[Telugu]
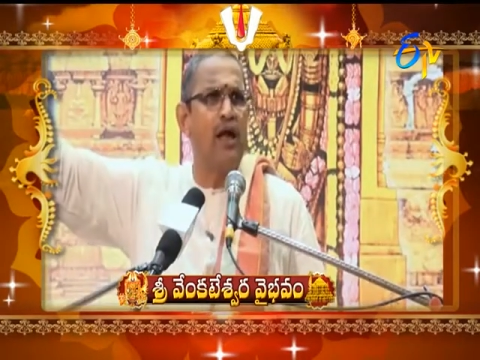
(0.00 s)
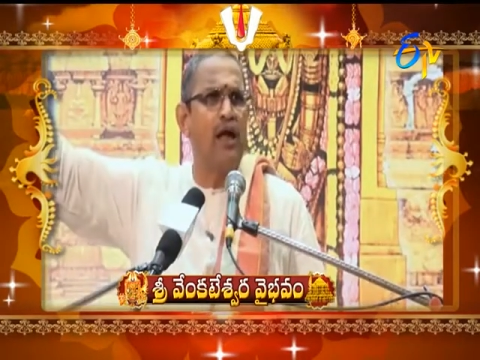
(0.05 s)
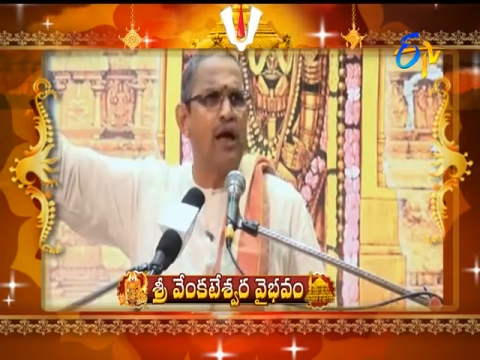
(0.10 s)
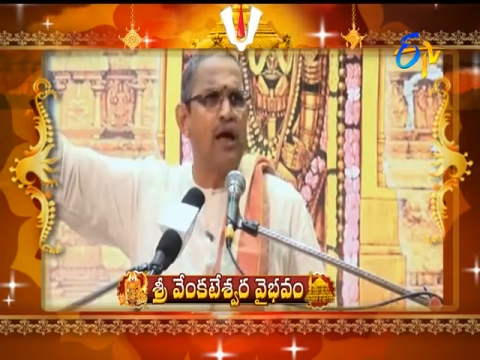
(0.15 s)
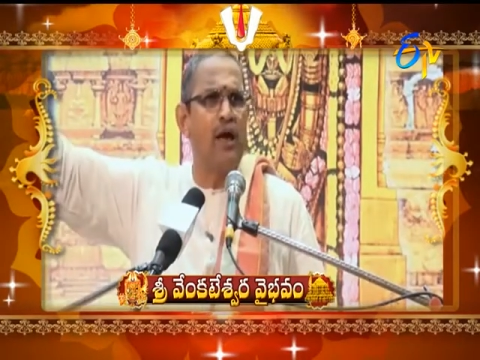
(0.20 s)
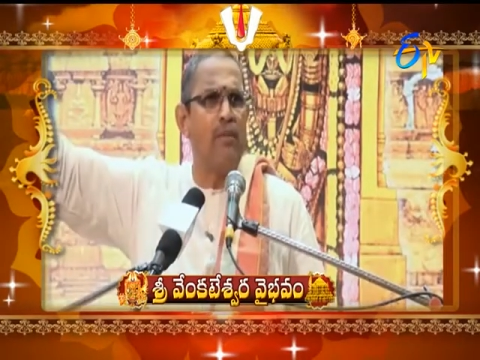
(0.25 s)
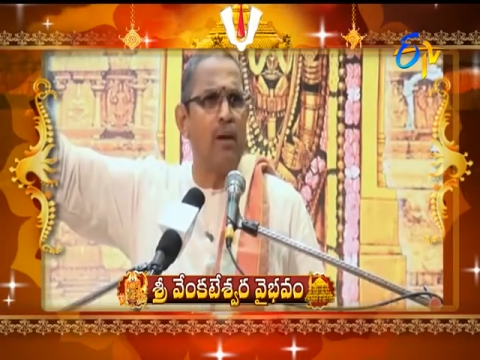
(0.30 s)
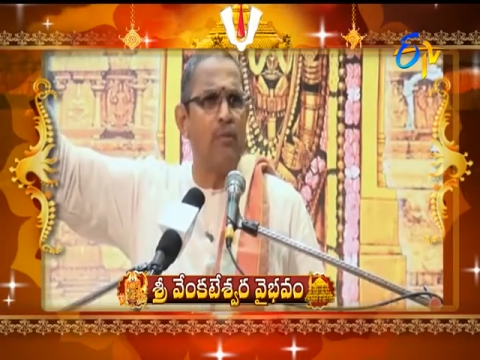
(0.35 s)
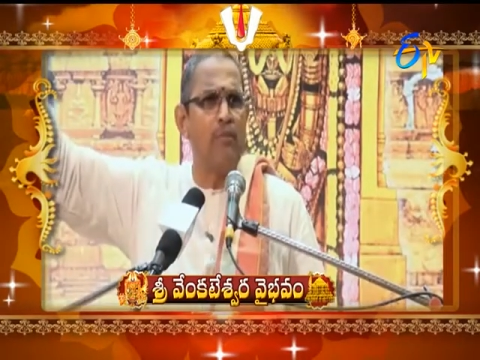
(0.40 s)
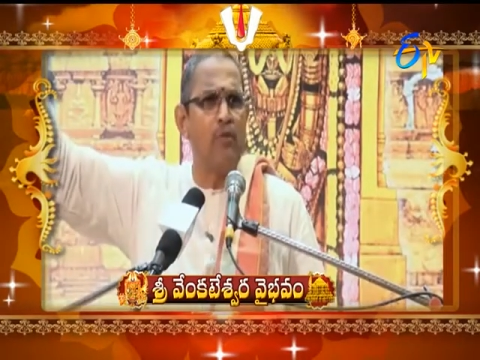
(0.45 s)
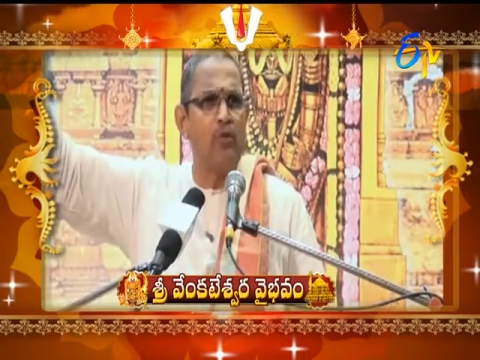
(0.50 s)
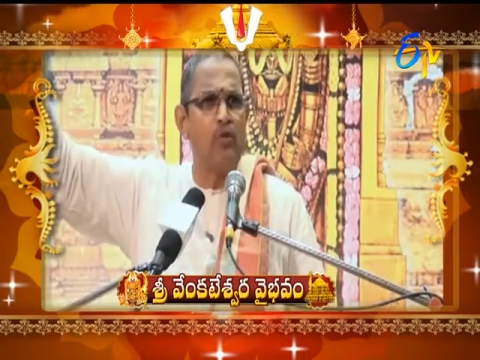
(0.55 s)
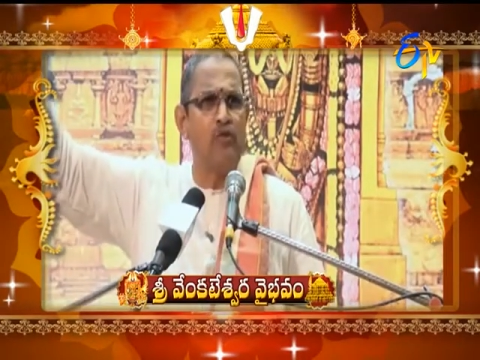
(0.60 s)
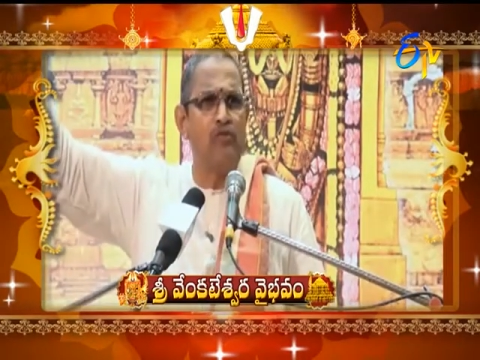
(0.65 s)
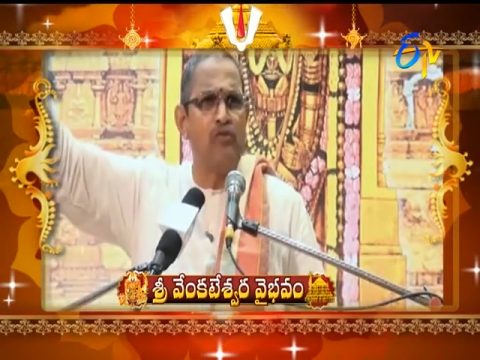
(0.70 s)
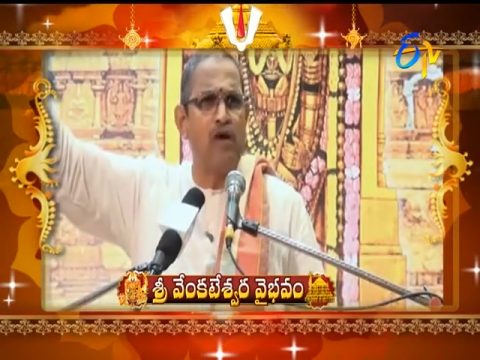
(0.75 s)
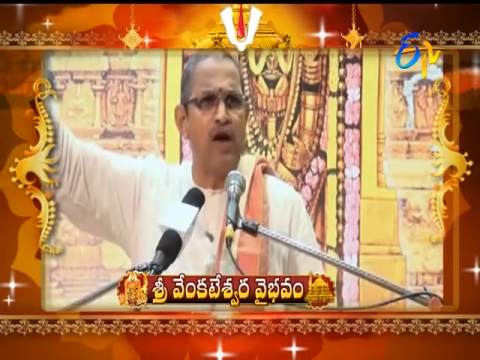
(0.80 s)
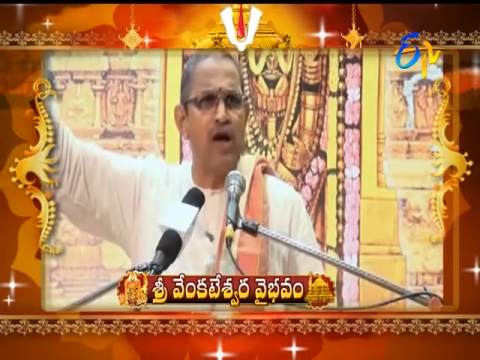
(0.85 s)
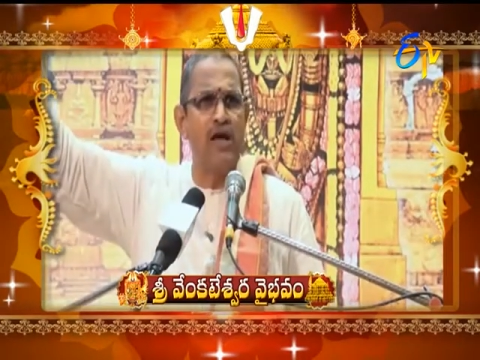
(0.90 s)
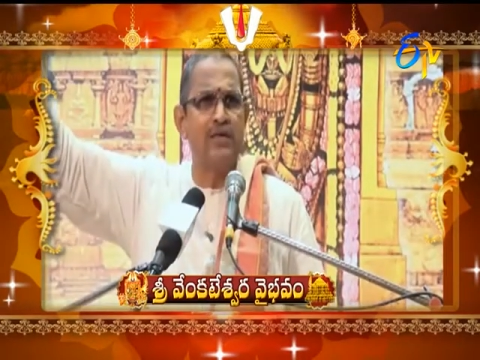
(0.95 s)
రామ
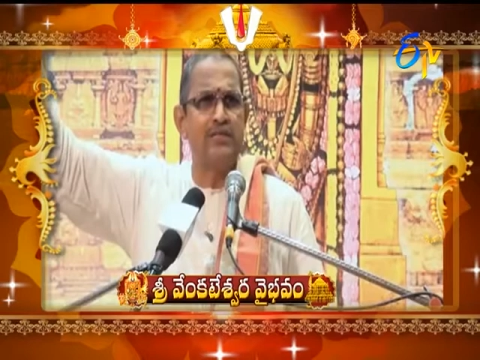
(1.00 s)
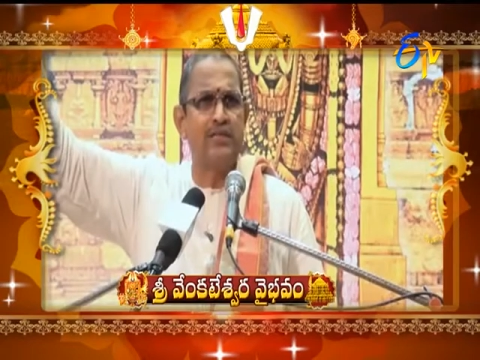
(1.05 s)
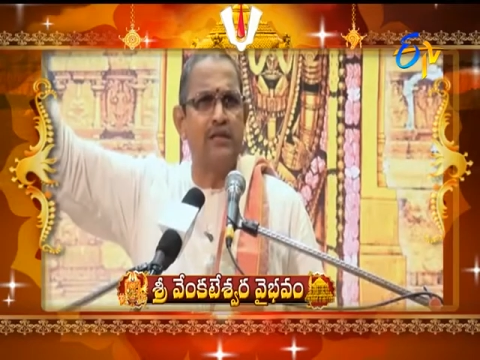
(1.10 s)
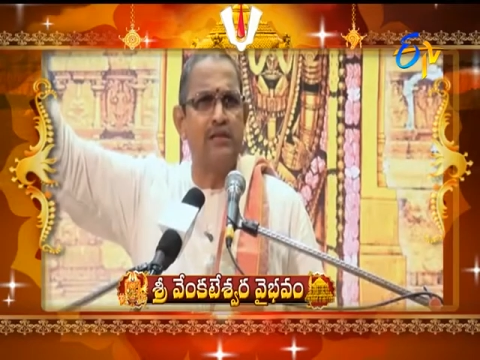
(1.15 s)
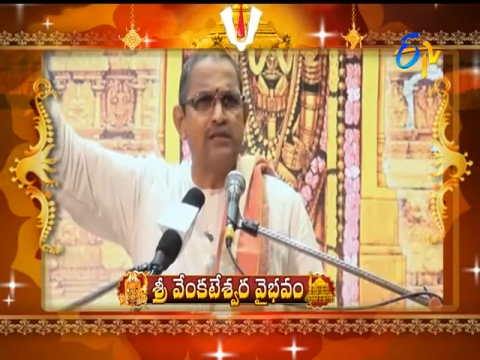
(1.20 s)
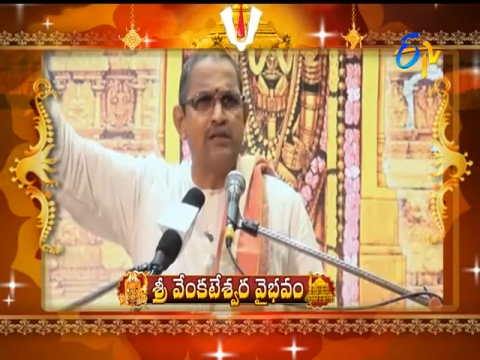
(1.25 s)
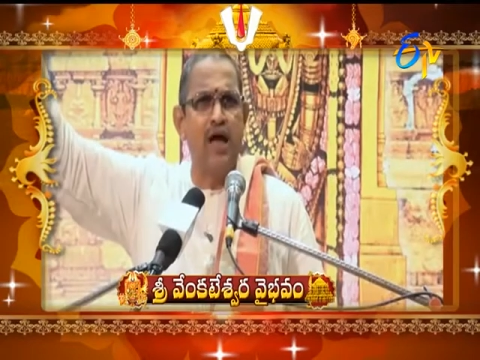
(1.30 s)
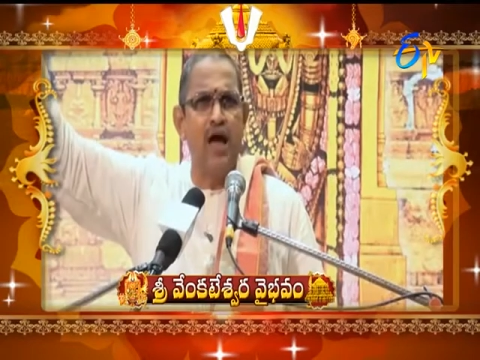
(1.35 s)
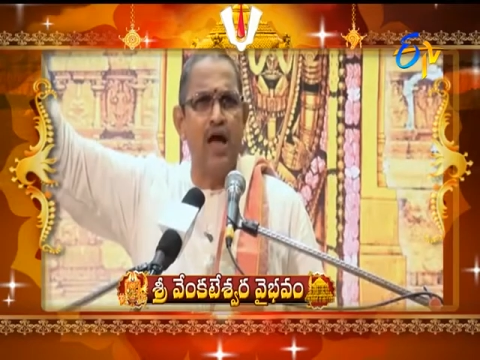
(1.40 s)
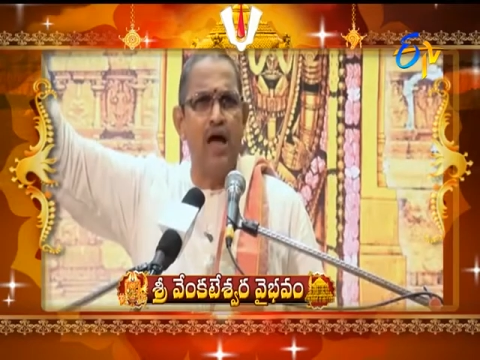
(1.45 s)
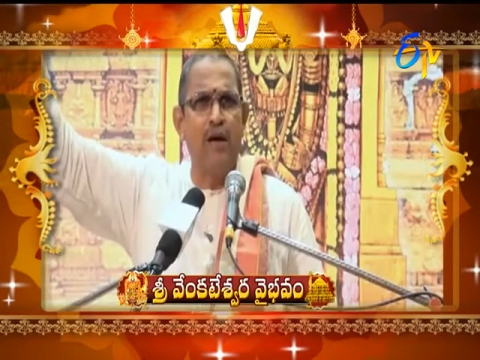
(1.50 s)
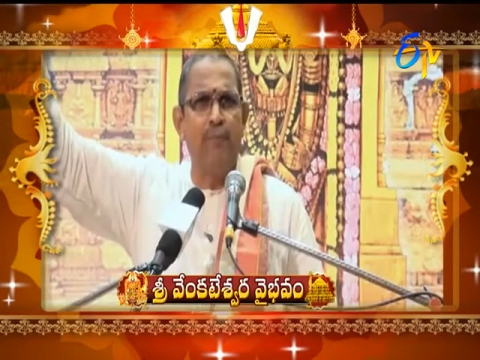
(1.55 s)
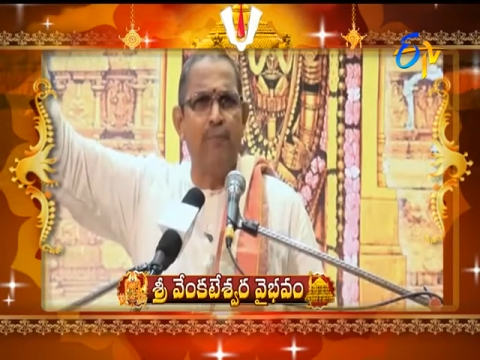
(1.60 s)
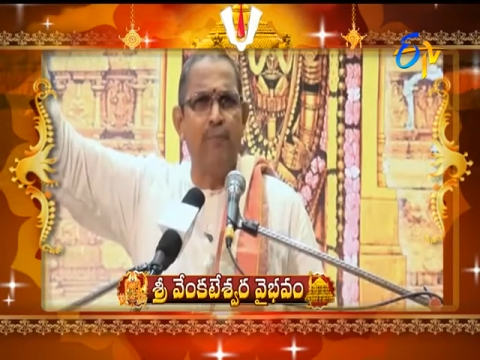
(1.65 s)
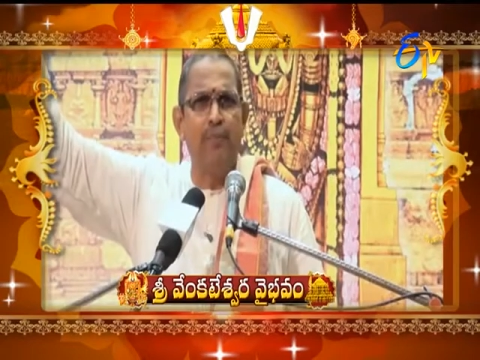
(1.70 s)
పూర్వ సంధ్యా